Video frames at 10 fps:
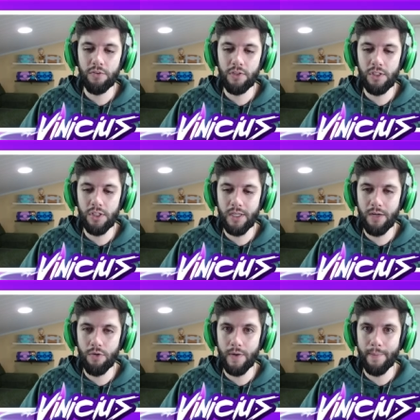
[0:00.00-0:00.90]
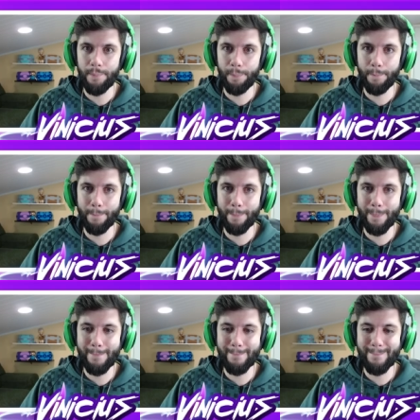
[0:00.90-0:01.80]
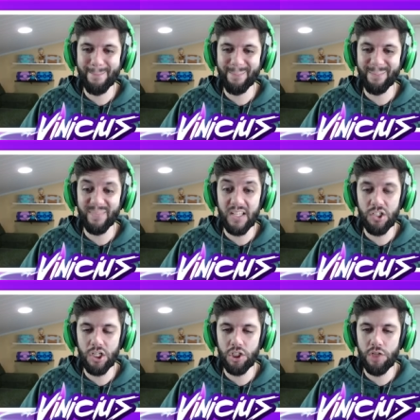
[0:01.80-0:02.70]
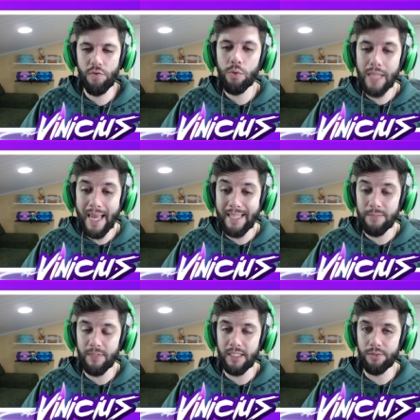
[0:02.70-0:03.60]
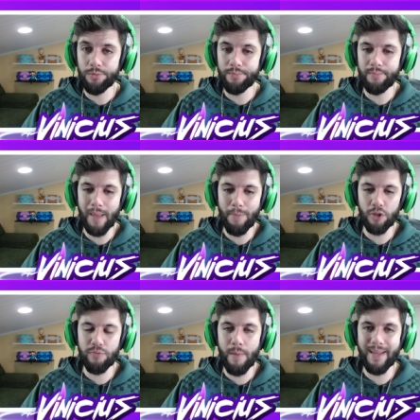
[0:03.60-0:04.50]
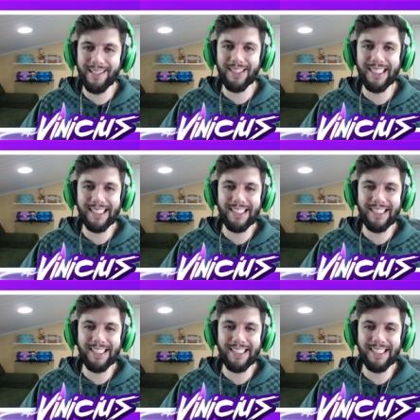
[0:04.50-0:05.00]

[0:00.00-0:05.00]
fazer o seguinte aqui agora. Gigante nível 10, mano. Minha próxima meta é